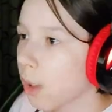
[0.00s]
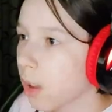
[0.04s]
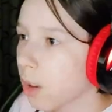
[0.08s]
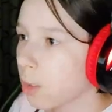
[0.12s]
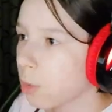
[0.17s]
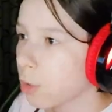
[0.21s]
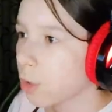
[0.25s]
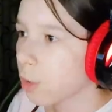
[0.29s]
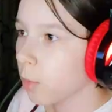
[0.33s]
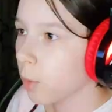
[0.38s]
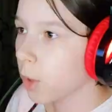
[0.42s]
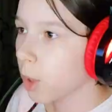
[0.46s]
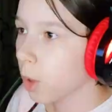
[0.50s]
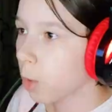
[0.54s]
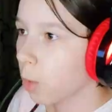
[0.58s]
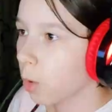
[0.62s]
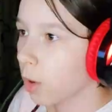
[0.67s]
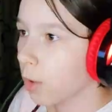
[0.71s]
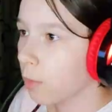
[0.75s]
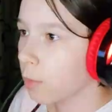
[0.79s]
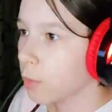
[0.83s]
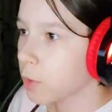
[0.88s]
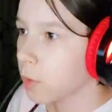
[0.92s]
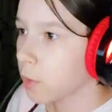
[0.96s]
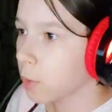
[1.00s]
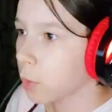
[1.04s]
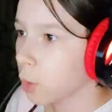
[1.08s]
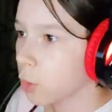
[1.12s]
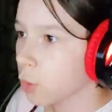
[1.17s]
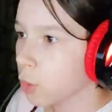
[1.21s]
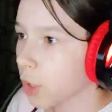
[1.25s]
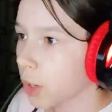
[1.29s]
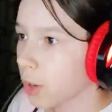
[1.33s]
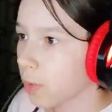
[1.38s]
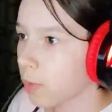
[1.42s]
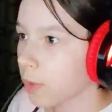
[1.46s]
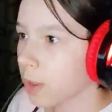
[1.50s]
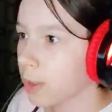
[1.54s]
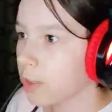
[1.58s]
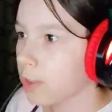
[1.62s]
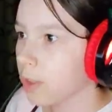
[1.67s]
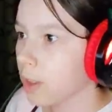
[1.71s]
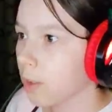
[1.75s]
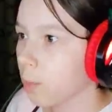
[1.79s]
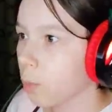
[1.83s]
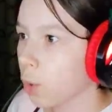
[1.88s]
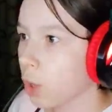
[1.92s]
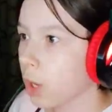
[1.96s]
лежит вот такой в цветочках весь
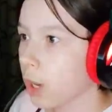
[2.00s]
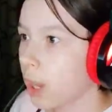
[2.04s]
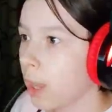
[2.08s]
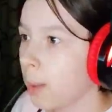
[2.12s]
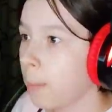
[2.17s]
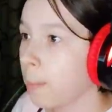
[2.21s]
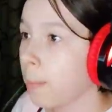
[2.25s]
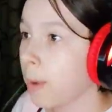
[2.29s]
довольный